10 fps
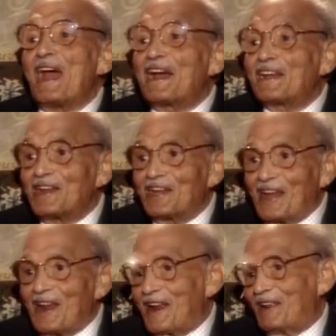اجري
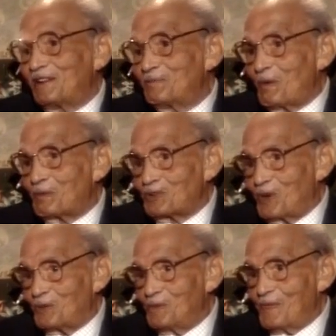كان عند بابا
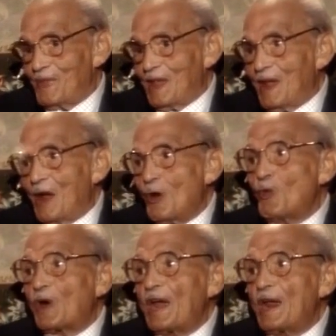شارو آه.
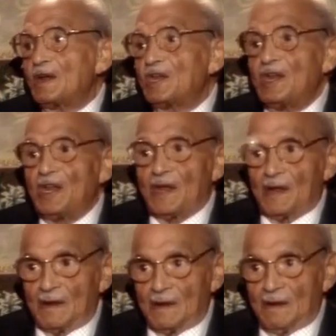هو كان جنيه
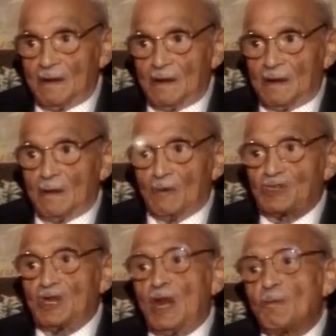آه.
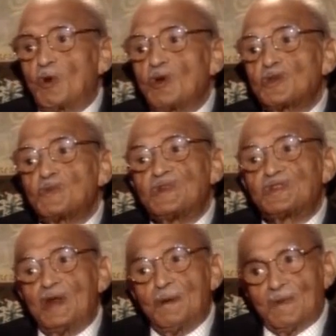بس احنا ما كناش
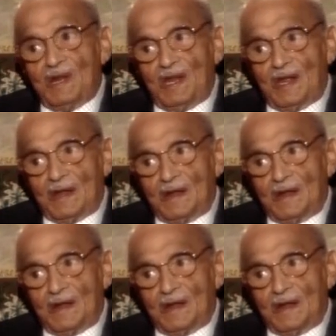بنستلم جنيه